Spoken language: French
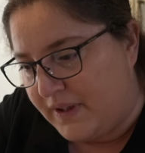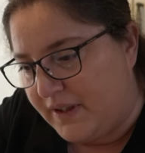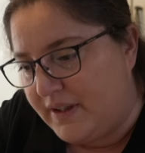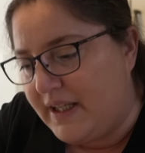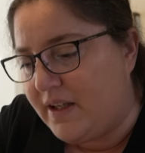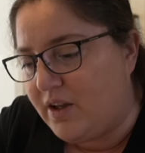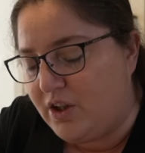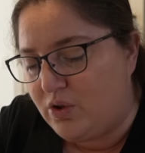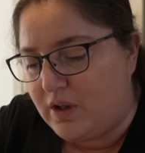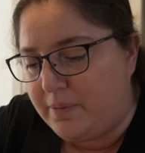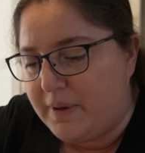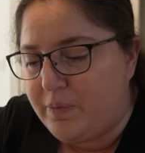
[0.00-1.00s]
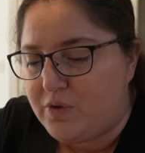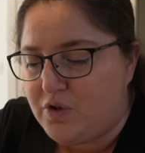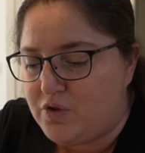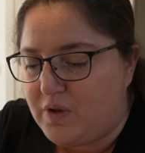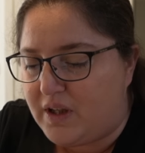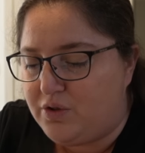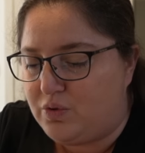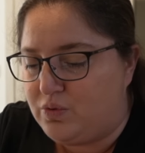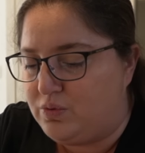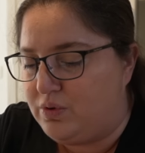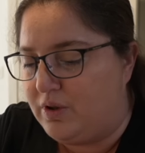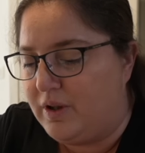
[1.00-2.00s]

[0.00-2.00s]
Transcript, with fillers: D'accord, il n'y en aura pas pour ce soir du coup.